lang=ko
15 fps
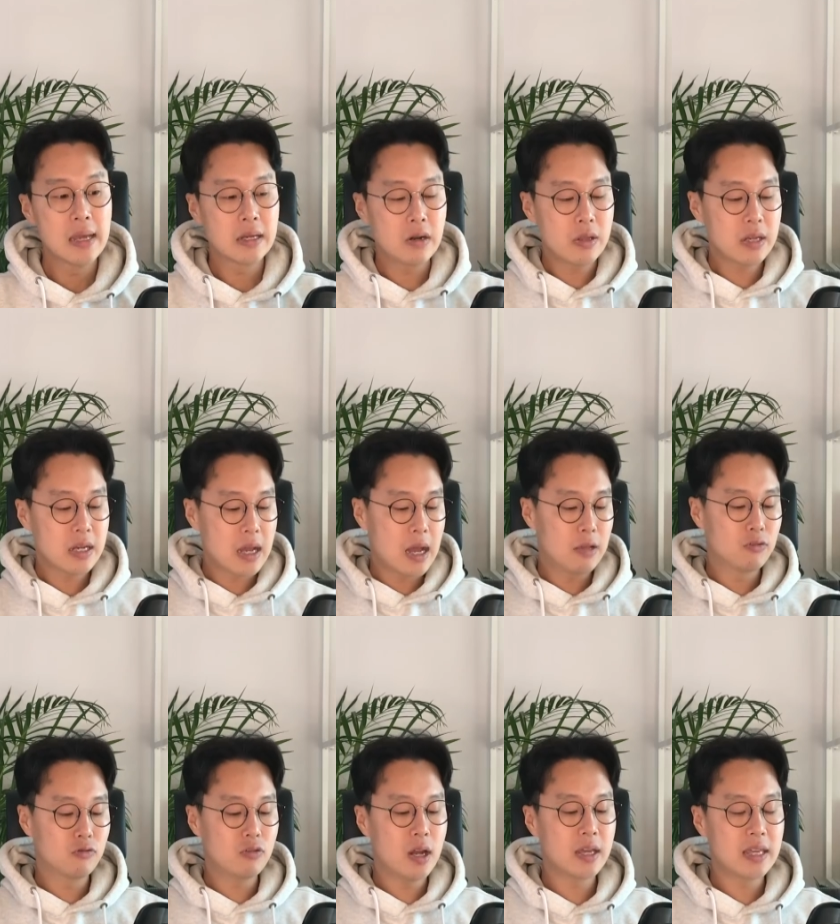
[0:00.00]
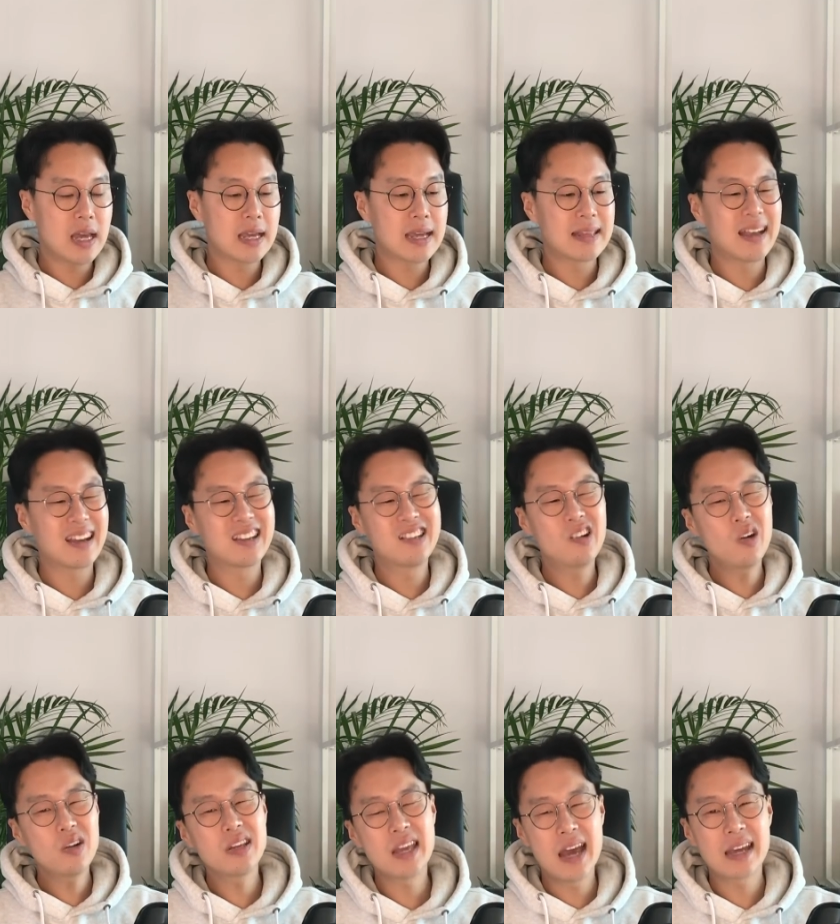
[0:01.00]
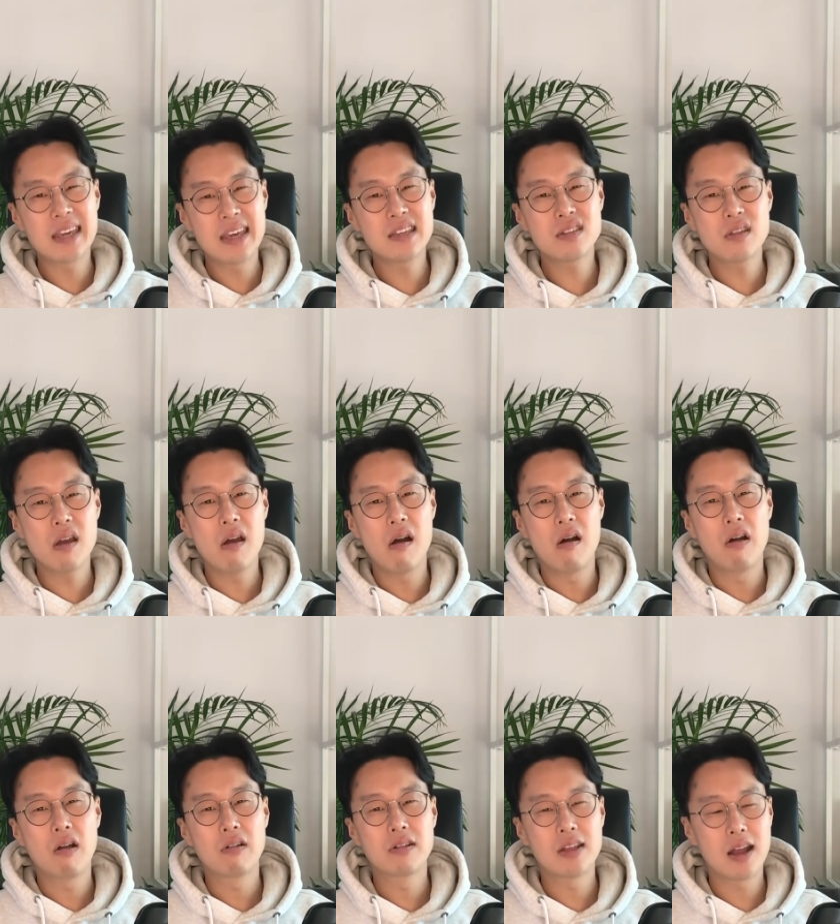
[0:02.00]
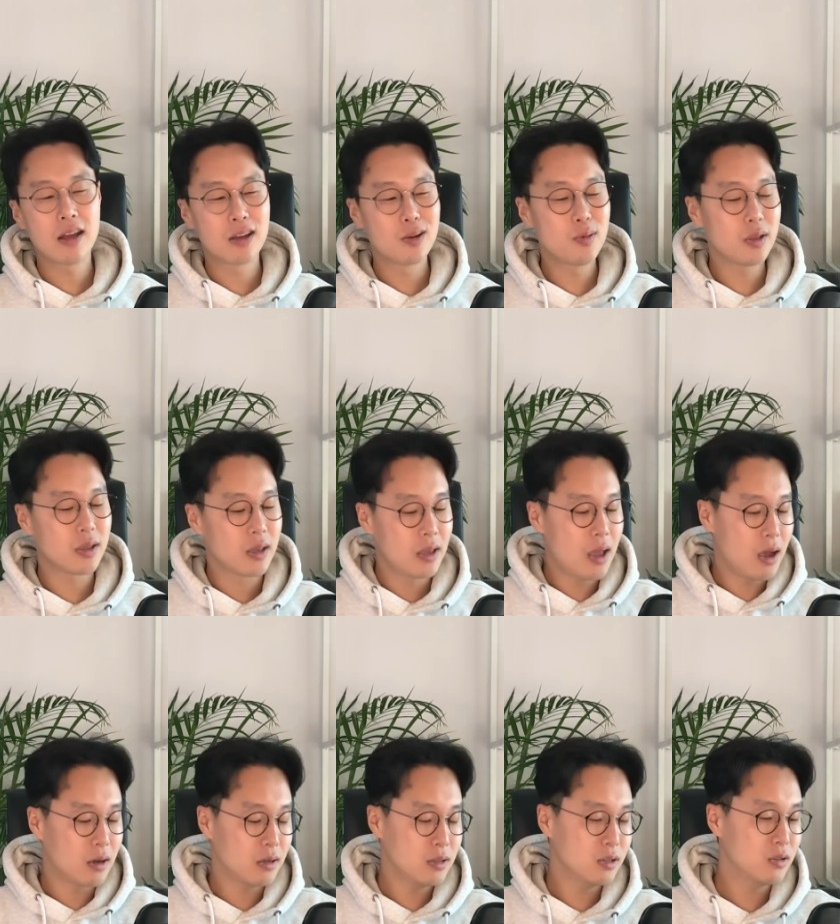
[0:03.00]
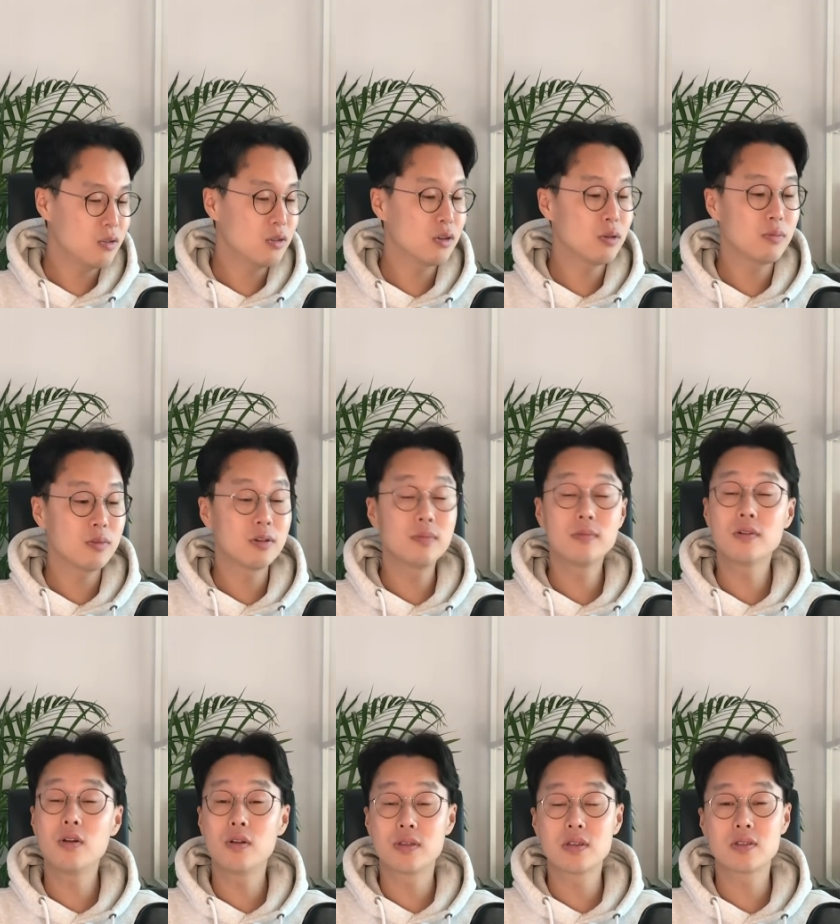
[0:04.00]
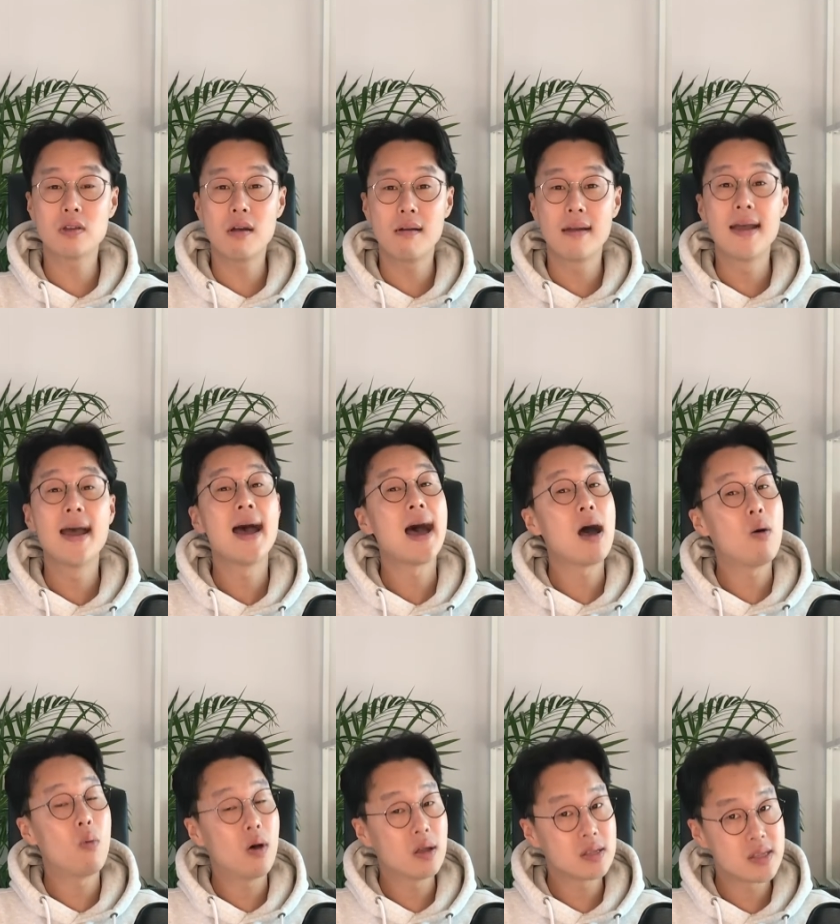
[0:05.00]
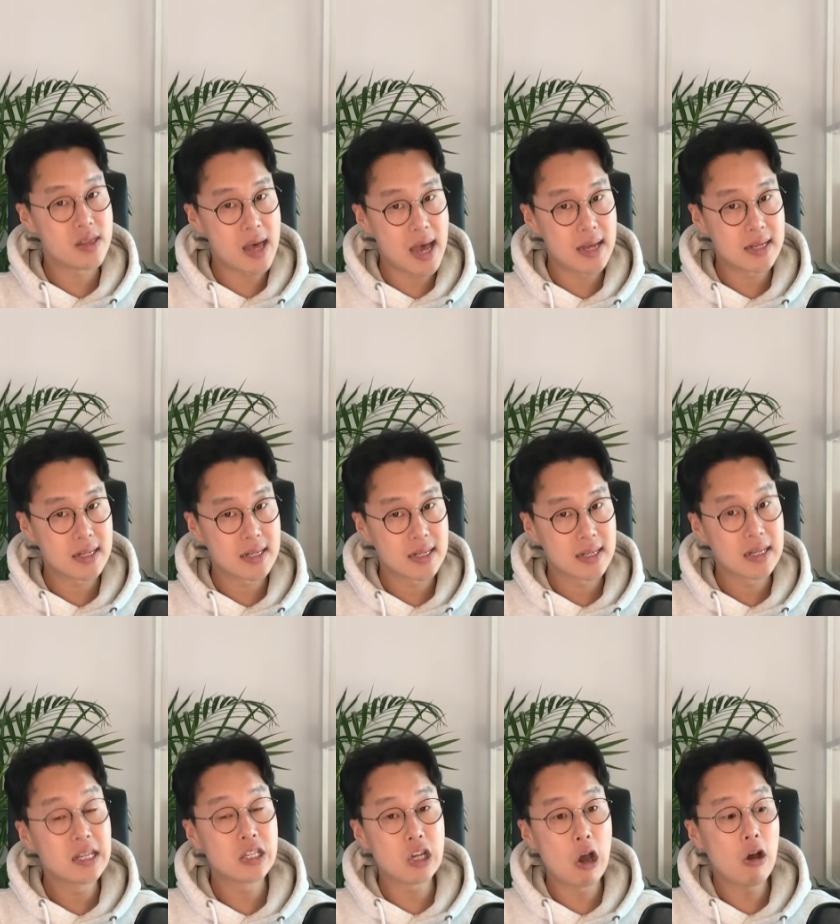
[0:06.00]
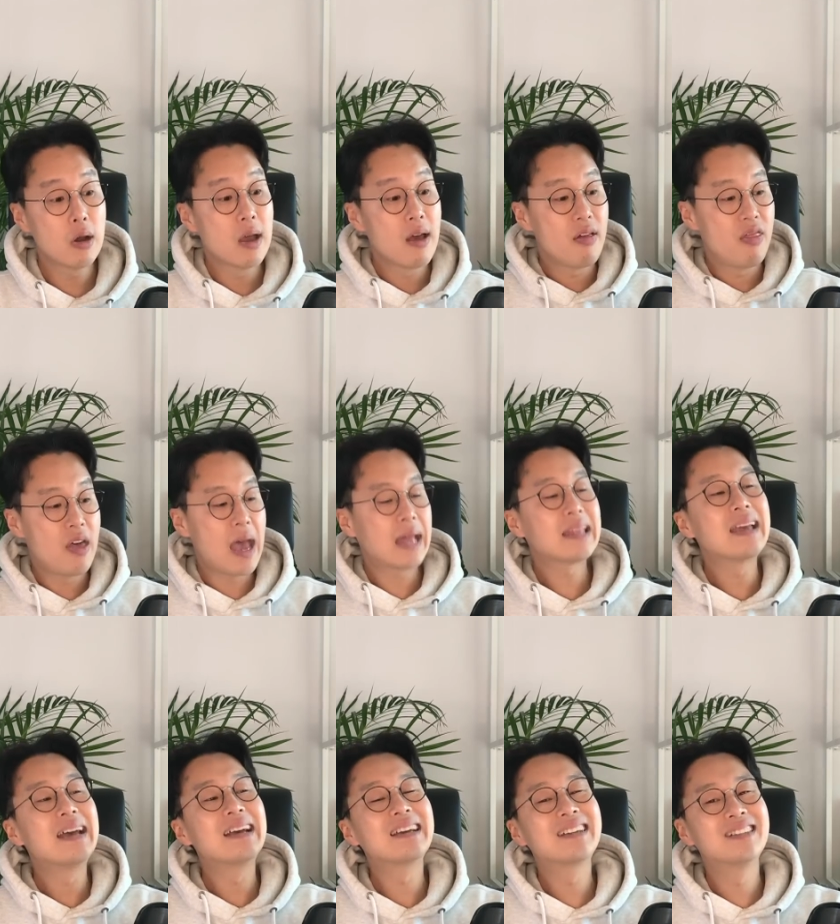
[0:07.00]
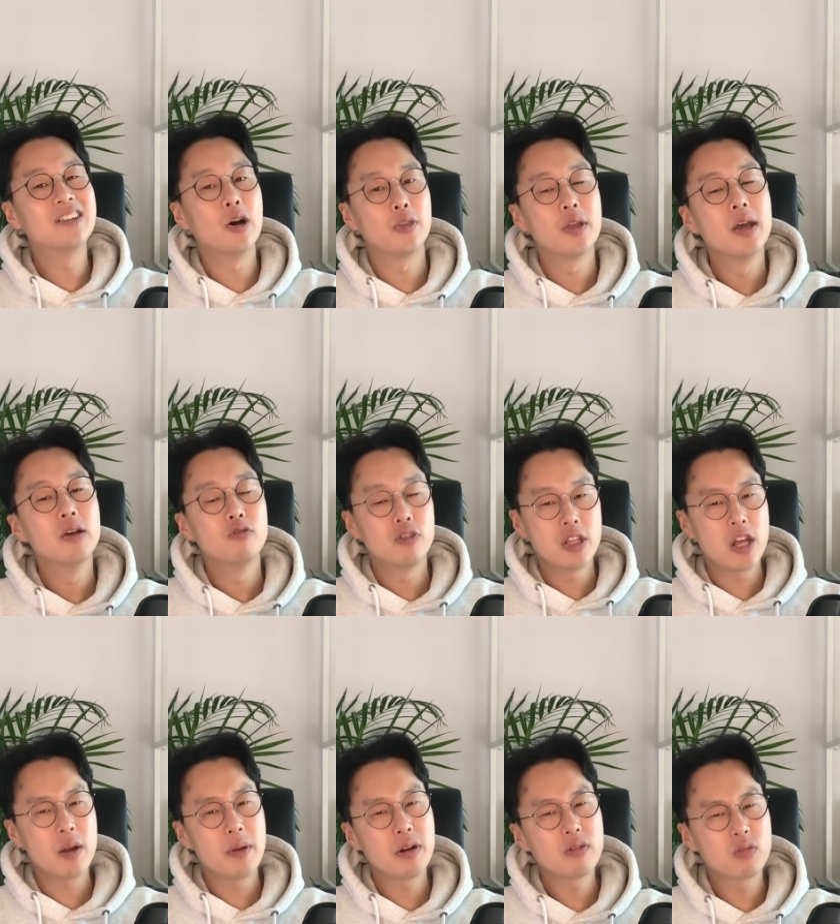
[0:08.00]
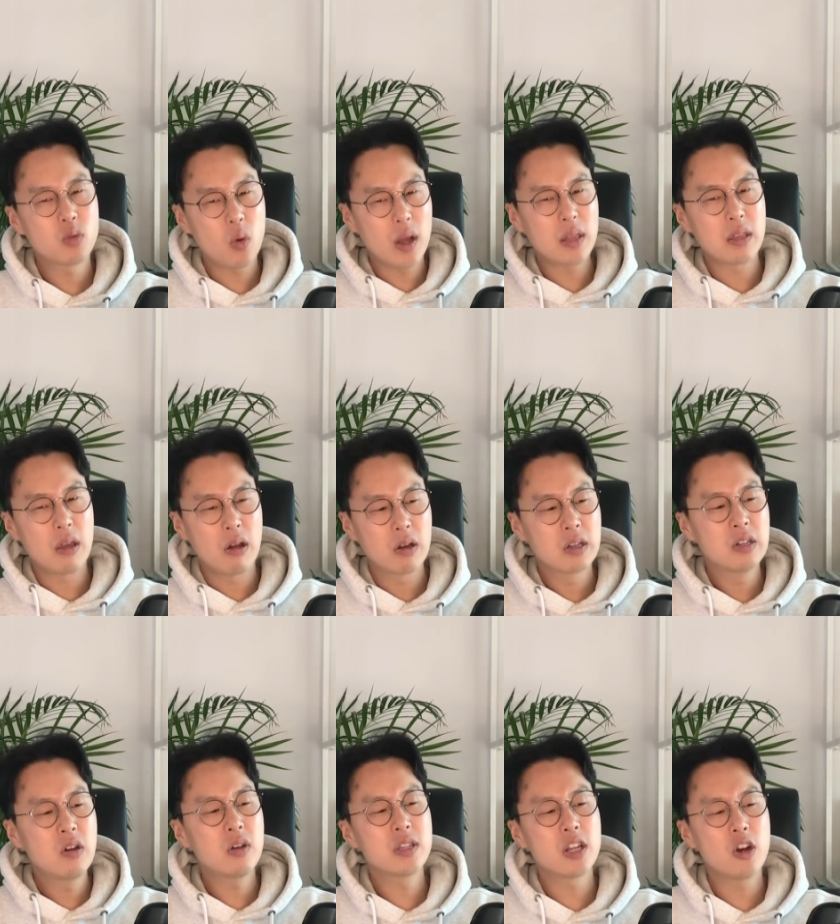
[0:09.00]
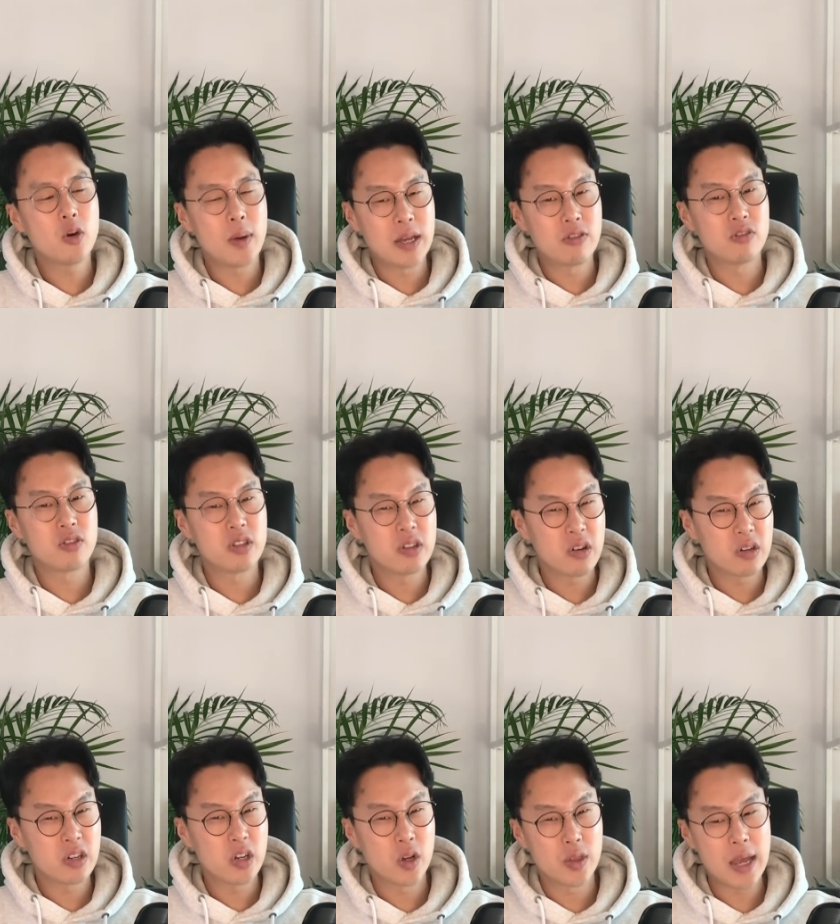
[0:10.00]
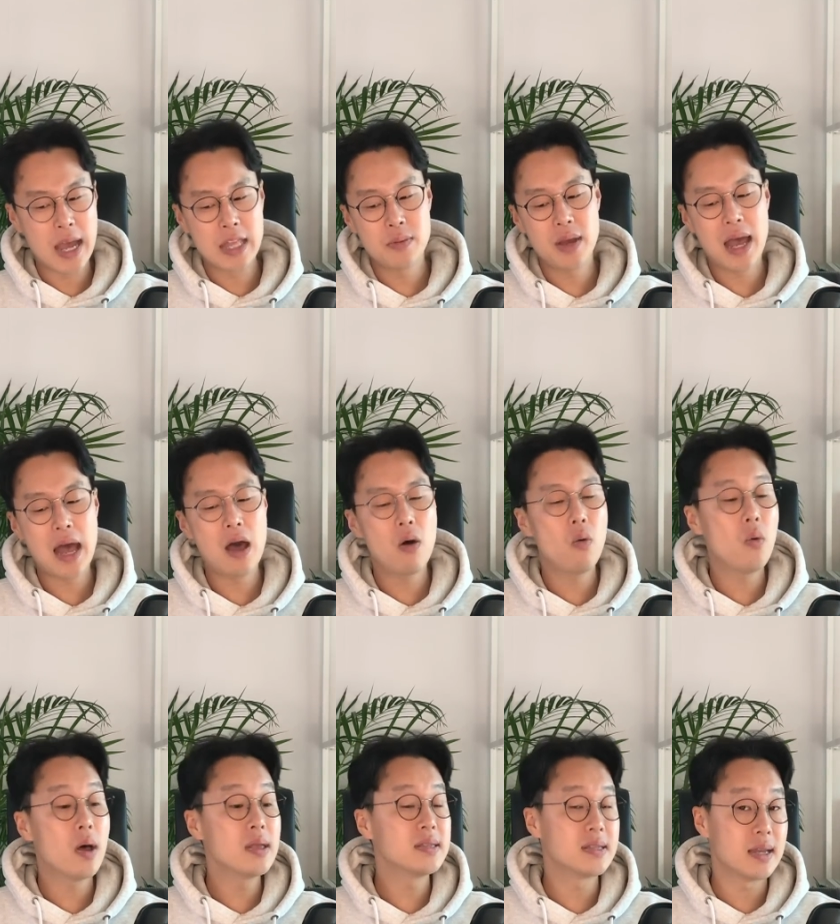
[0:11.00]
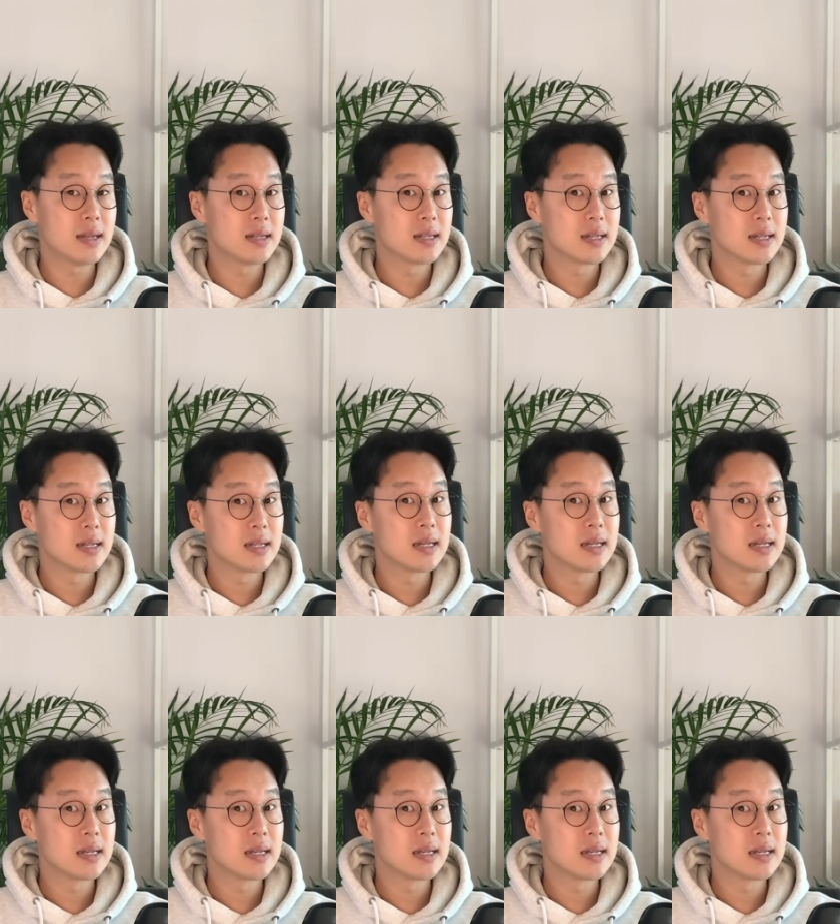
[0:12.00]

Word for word: 그러니까 누구랑 이야기하다가 그거를 이야기했어요. 그러다가 그러면 야 근데 그거 그럼 그럼 그거 어땠어? How was that? 그죠? That 그것 우리나라 말로 똑같아요. 그것이라고 받을 수 있는 건 그것 아니면 How was it?